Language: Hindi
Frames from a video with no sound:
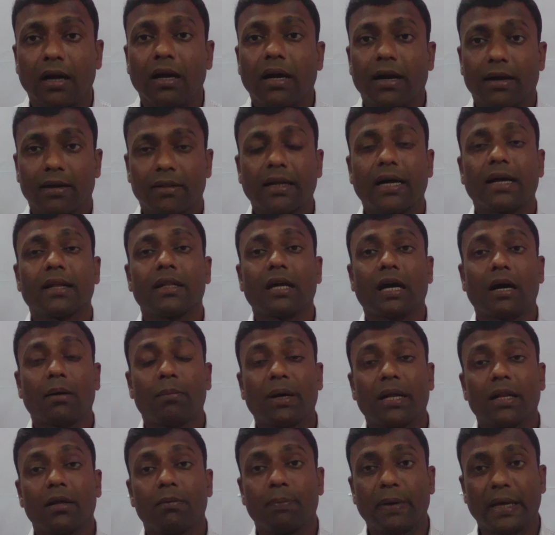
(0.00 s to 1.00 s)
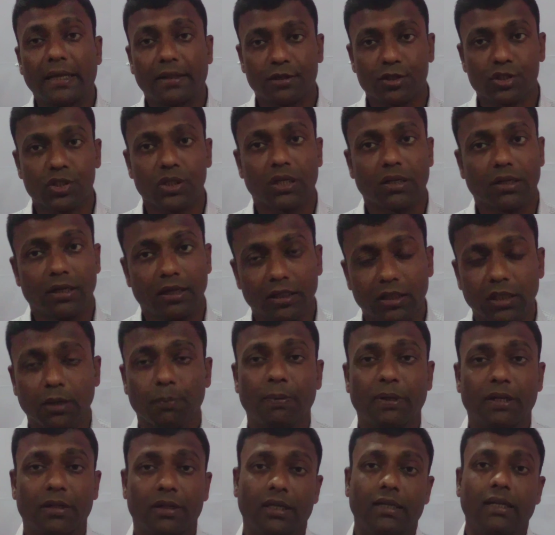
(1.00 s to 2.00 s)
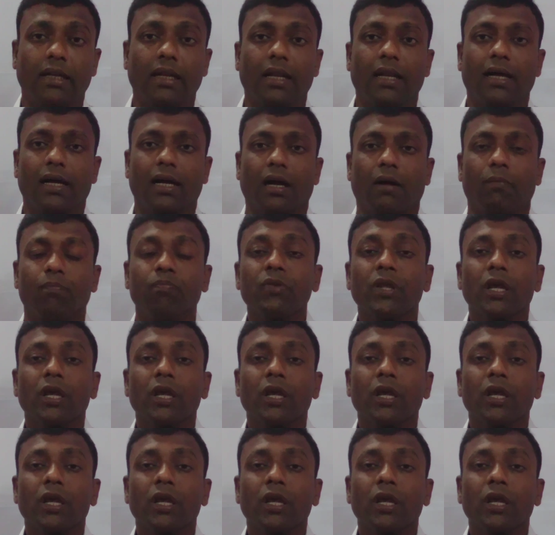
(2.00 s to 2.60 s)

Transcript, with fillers: अर्थात हमारी वैदेशिक नीति पर दिखने लगा